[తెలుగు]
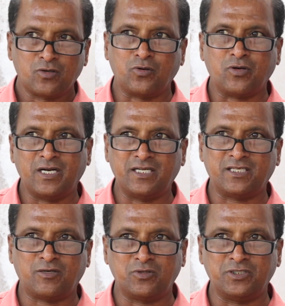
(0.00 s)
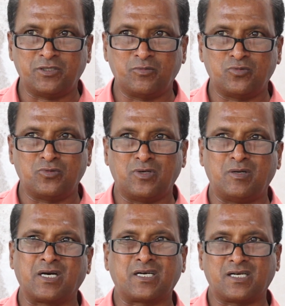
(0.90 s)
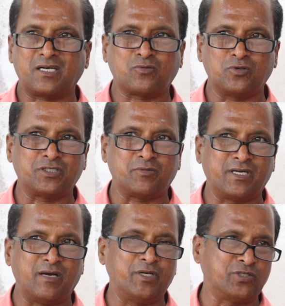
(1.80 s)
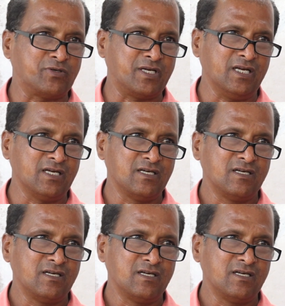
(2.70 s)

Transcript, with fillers: రోడ్లు అయితే కొంచెం అక్కడక్కడ కొంచెం డ్యామేజ్ ఉన్నాయి